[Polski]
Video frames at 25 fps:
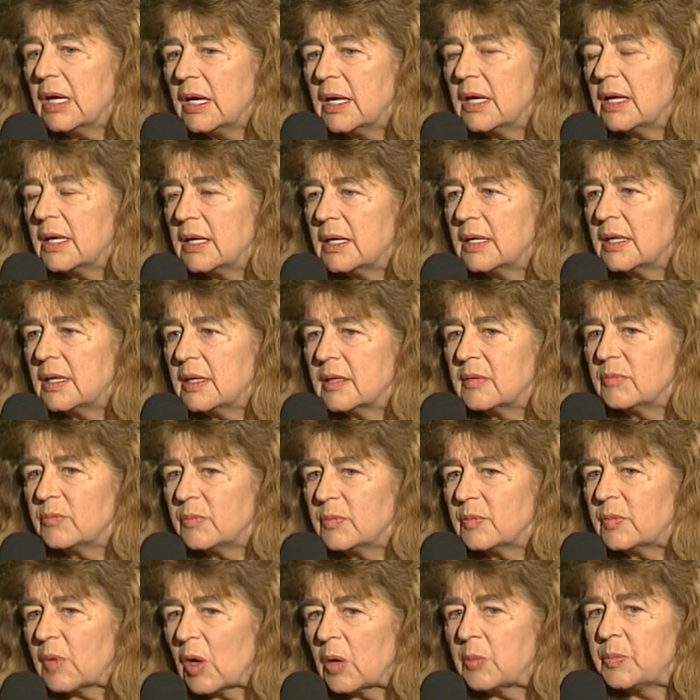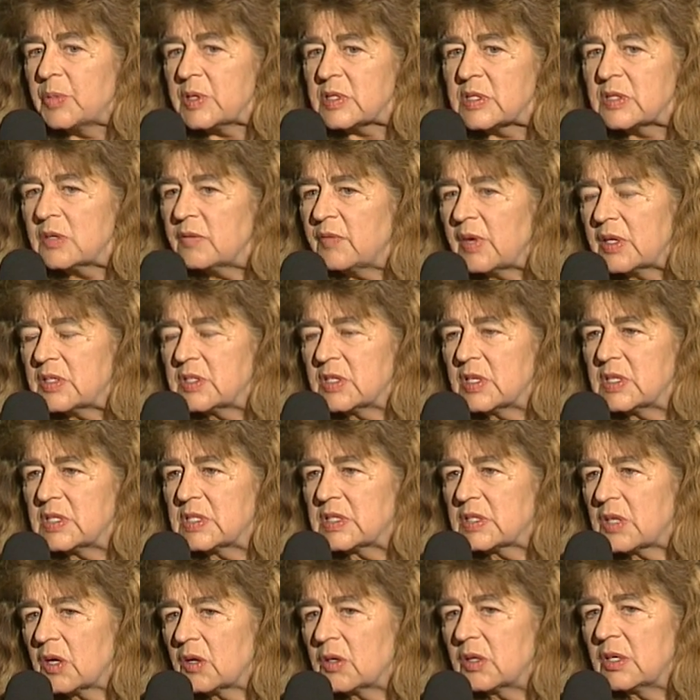Y, opisywać
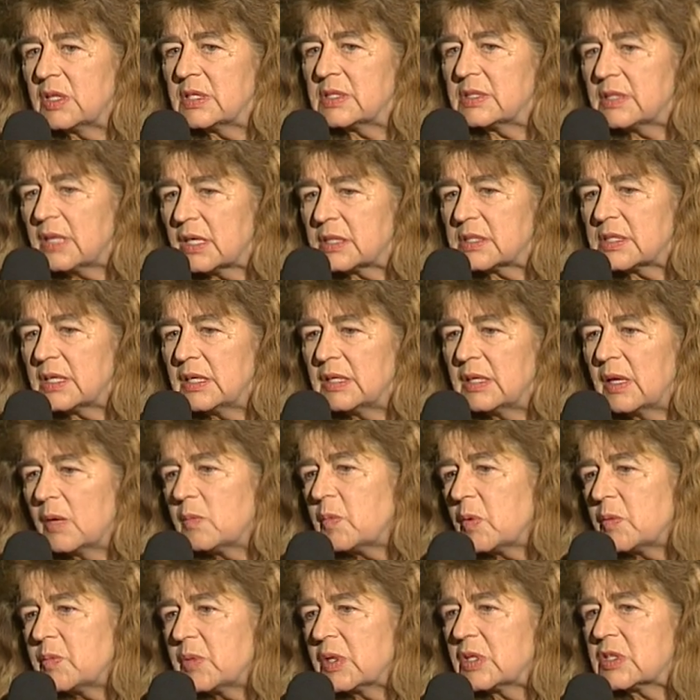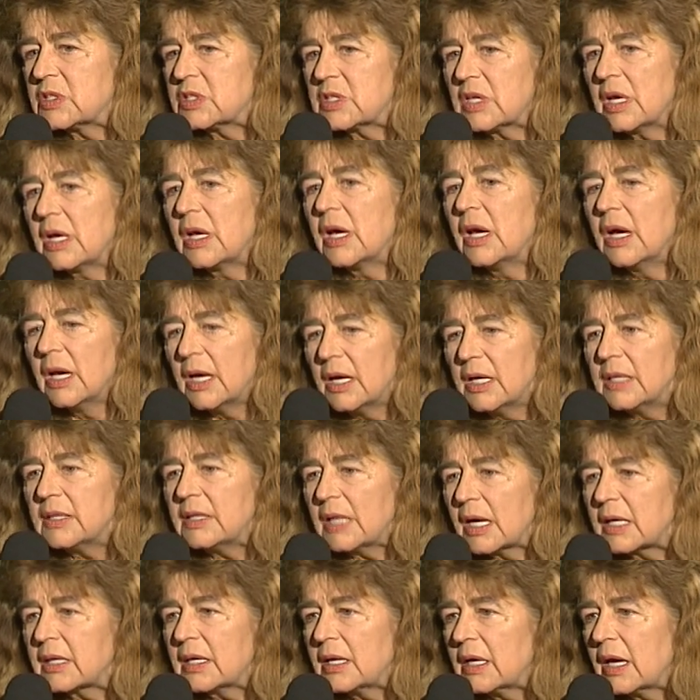historii, i zdarzenia, po pierwsze
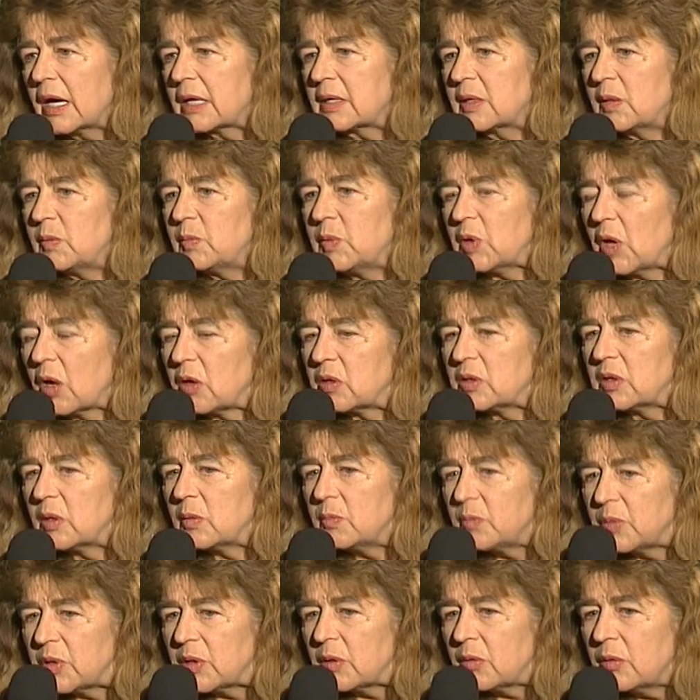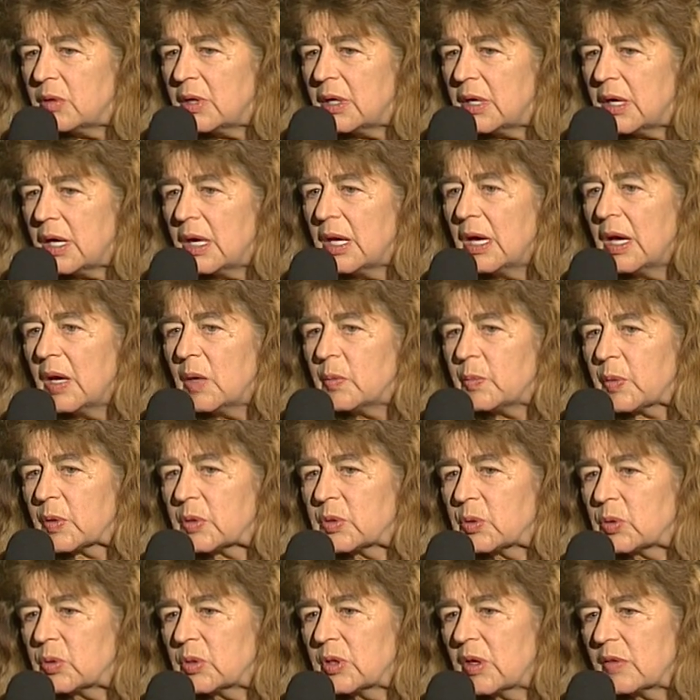takie, jakimi one były, po
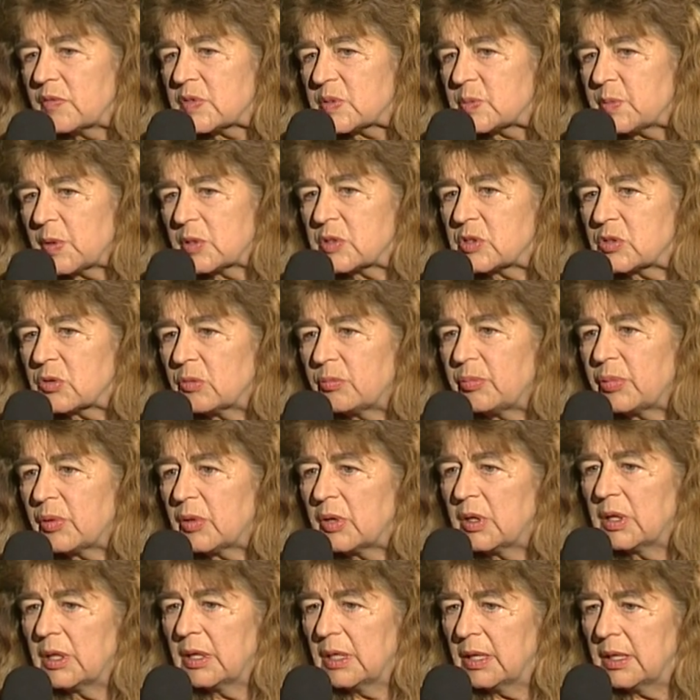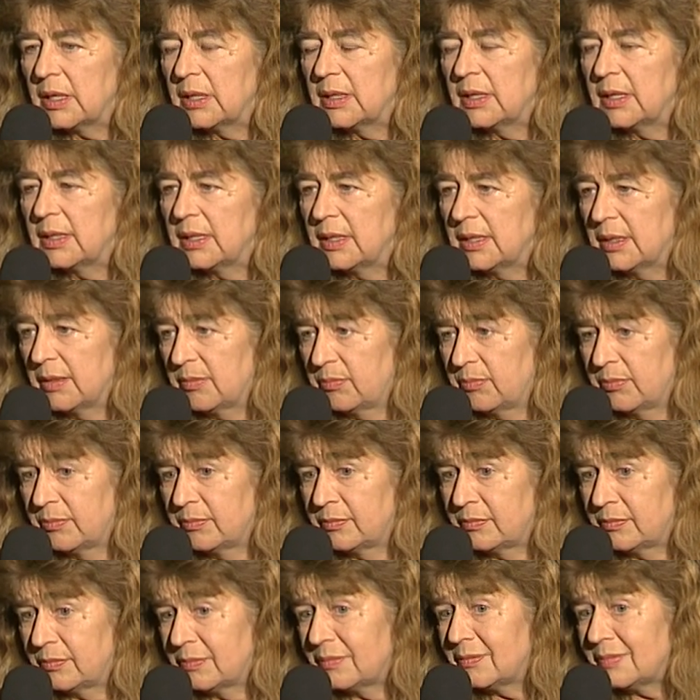drugie w sposób y, y,
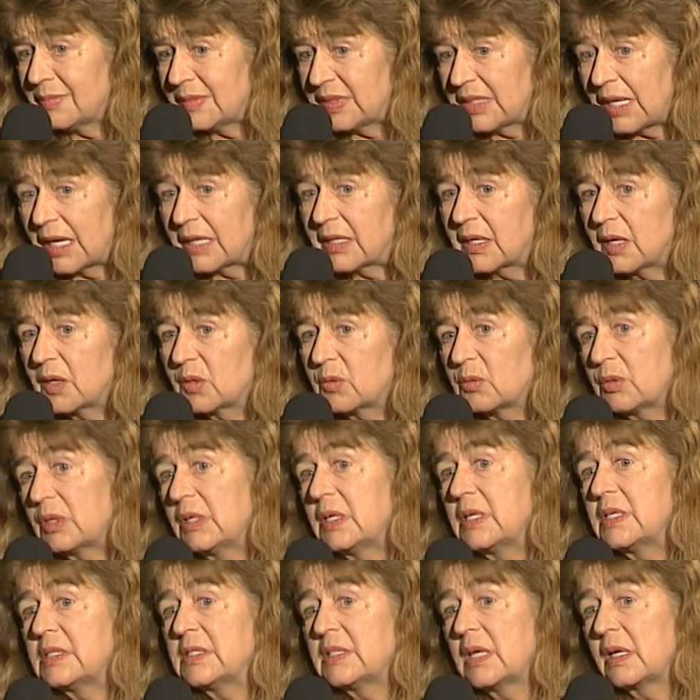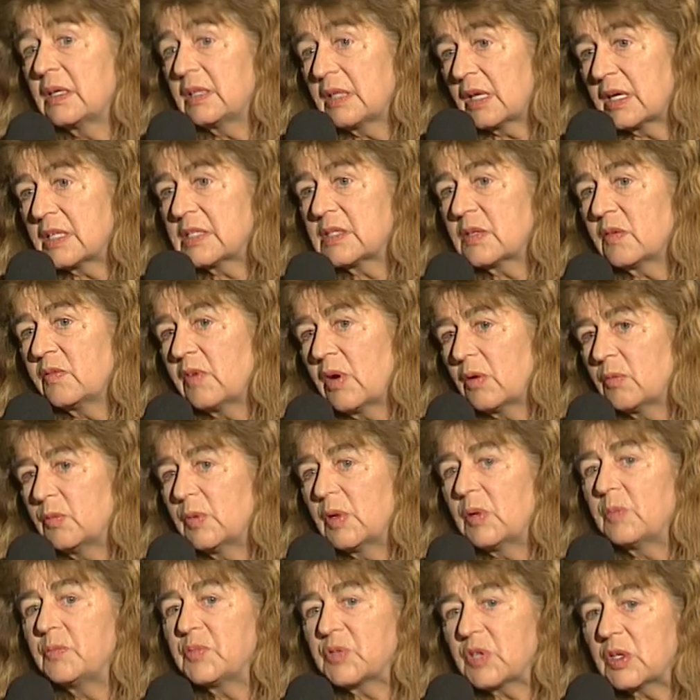taki, który
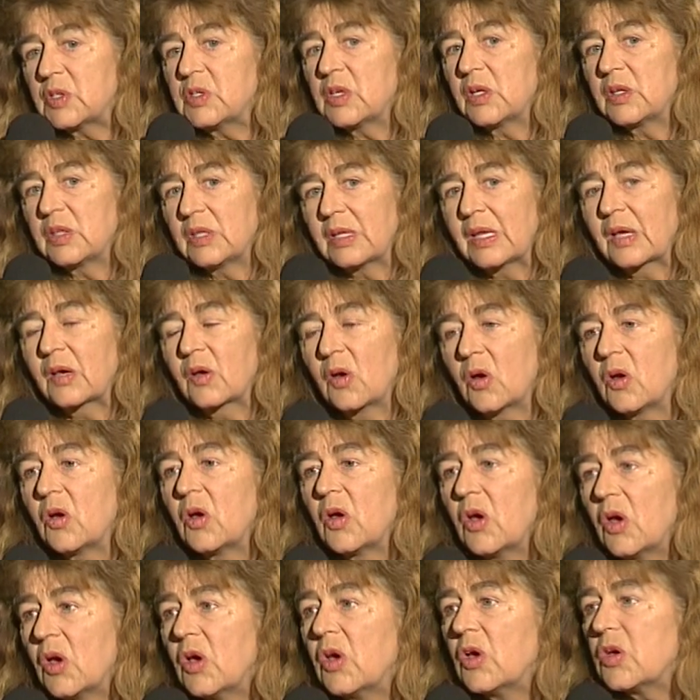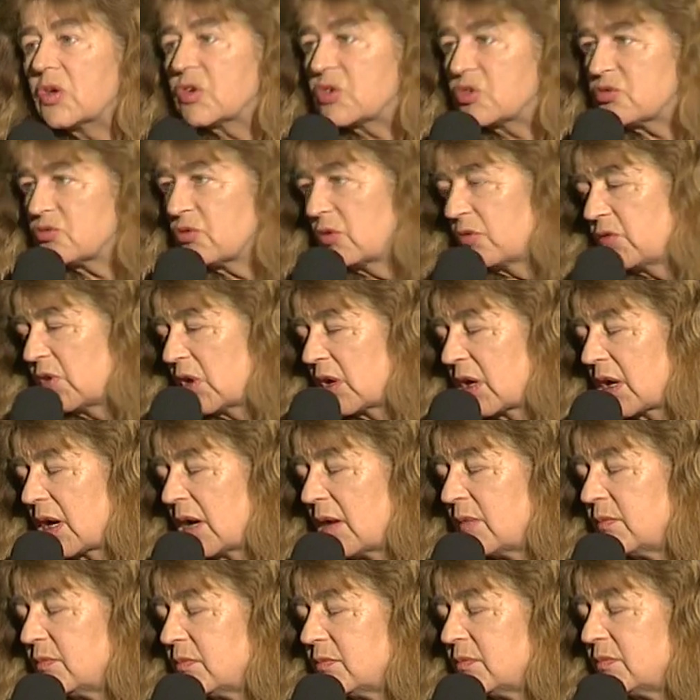zainteresowałby przeciętnego
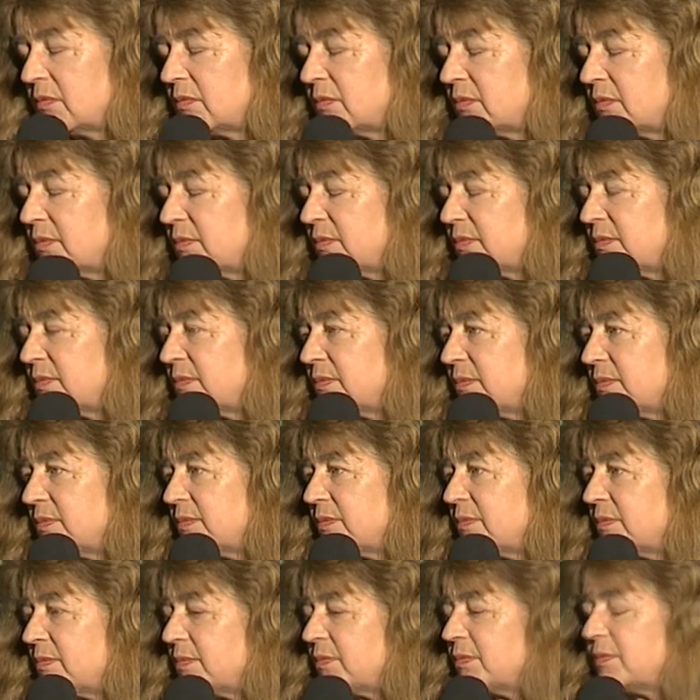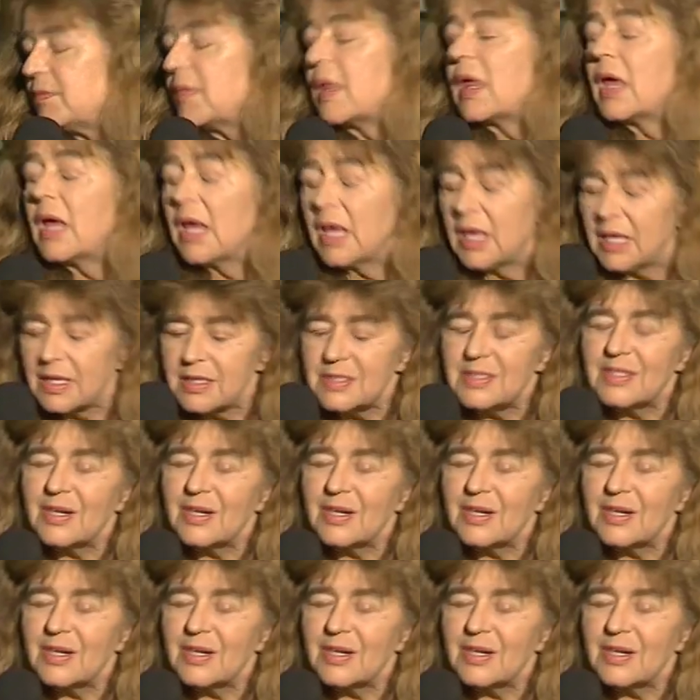człowieka. Dziękuję bardzo.